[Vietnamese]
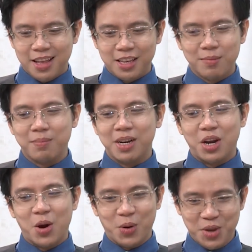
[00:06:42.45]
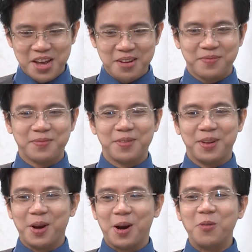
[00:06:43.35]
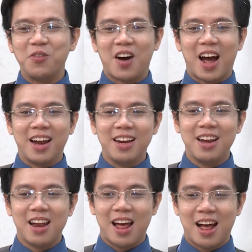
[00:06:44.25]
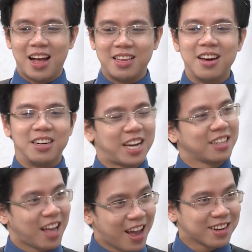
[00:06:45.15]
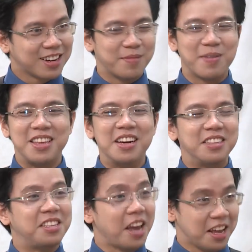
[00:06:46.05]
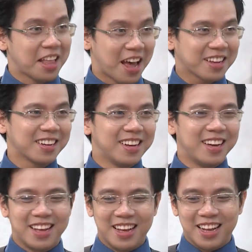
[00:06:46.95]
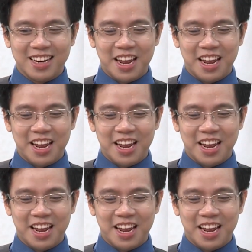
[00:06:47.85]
nhưng mà mình nổi á không phải là nhờ sáng tác mà nhờ chế tác Ừ.